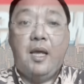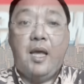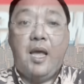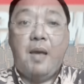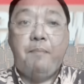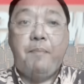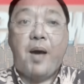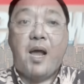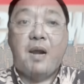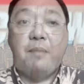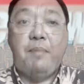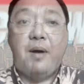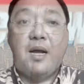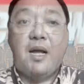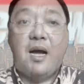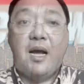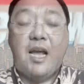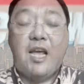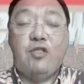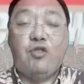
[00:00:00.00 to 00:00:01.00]
e eh para
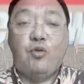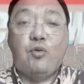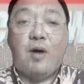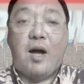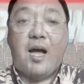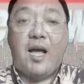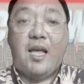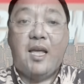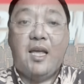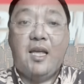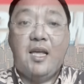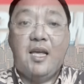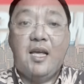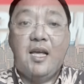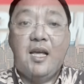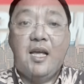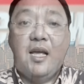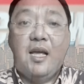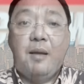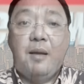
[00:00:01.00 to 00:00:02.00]
bagang ito ay
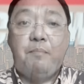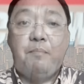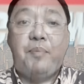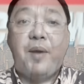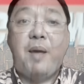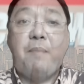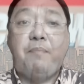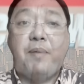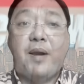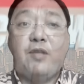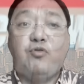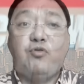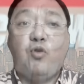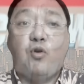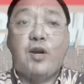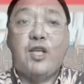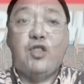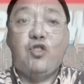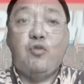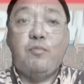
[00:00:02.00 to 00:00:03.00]

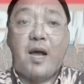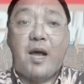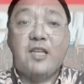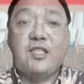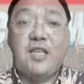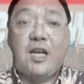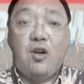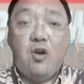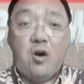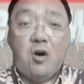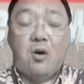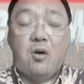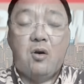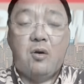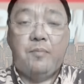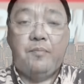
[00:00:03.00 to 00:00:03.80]
preparatory to martial law.